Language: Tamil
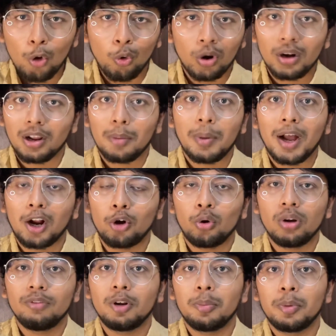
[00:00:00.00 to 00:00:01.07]
உங்களுக்கு
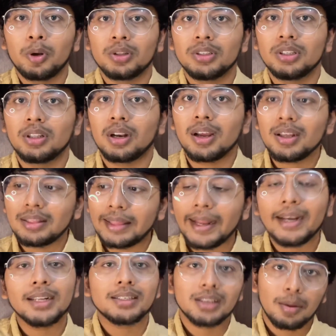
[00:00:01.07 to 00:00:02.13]
பார்க்கணுன்னு விருப்பம் இருந்ததுன்னா
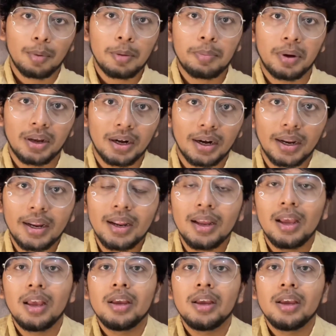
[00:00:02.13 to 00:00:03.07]
தேட்டர்ஸில் போய் பாருங்கள்